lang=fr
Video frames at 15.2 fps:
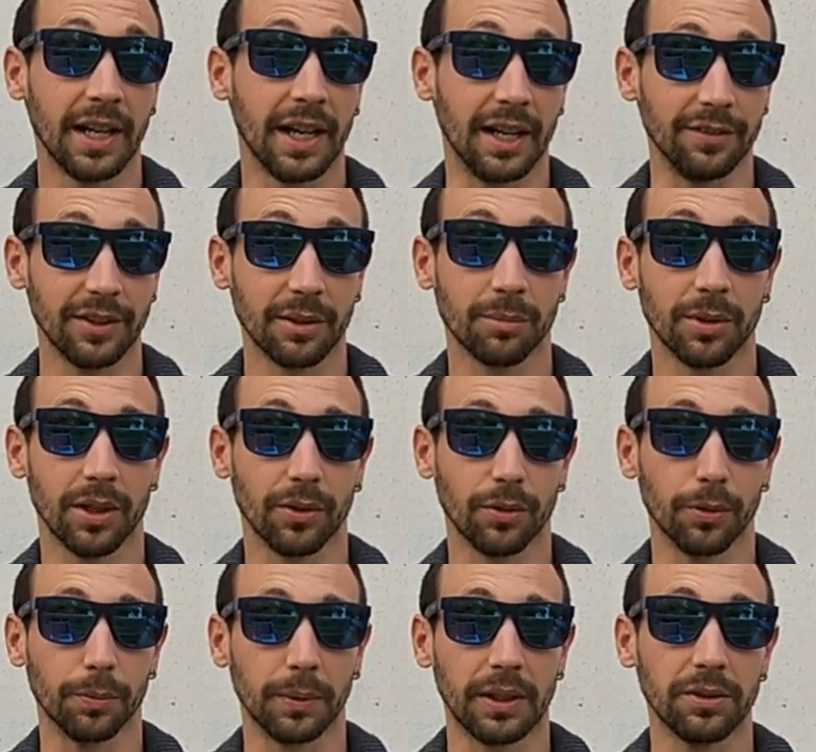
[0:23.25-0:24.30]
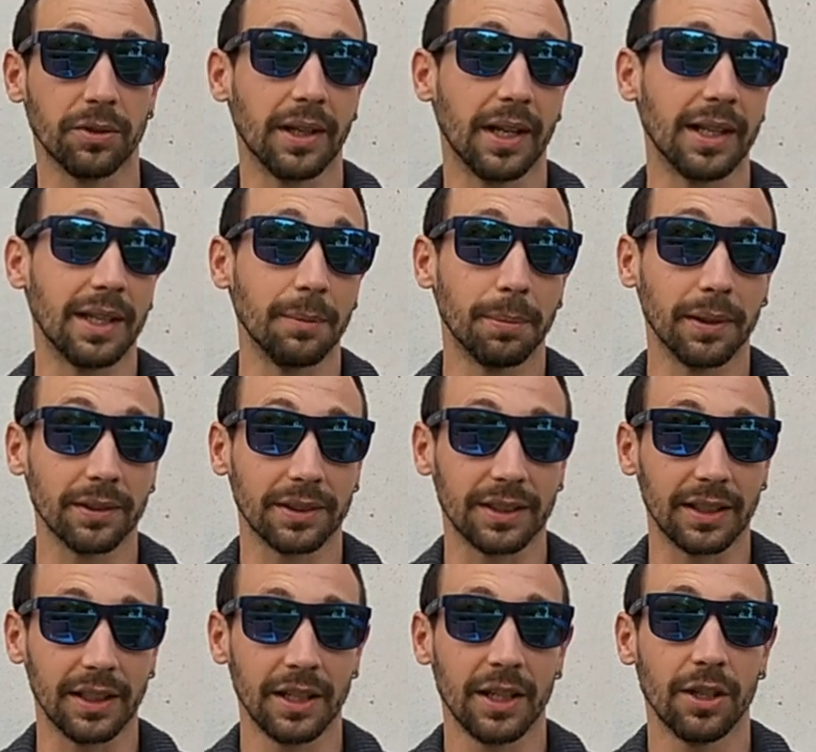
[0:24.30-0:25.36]
avec mon entreprise, on a
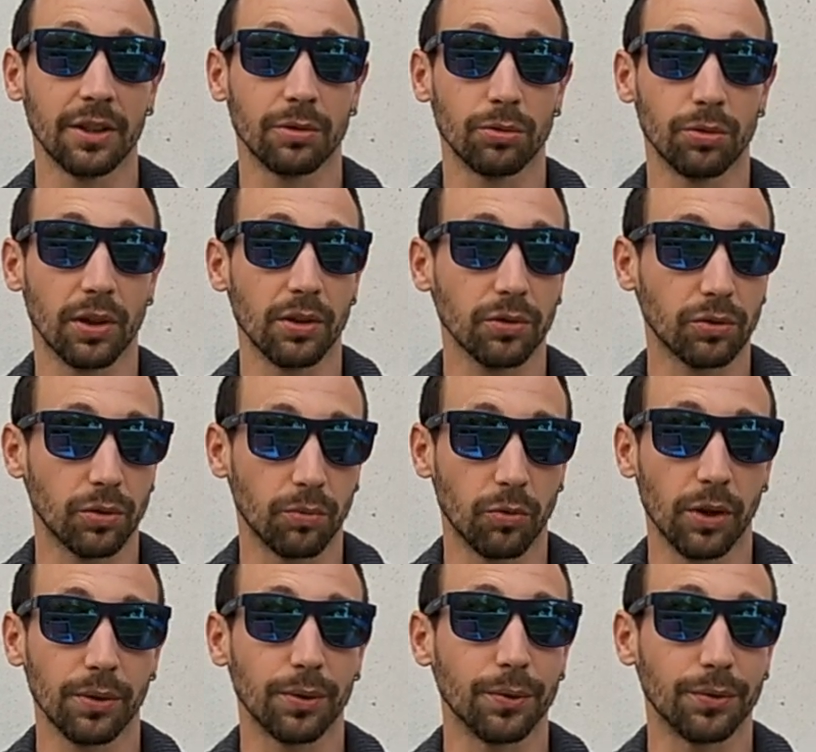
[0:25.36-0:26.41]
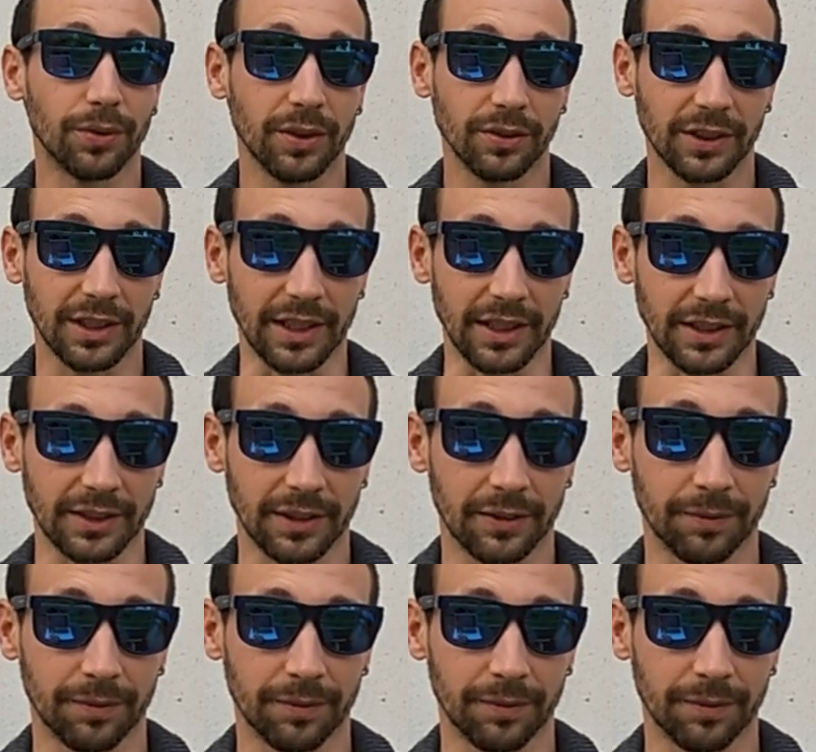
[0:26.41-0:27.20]
dépensé durant ce mois de février.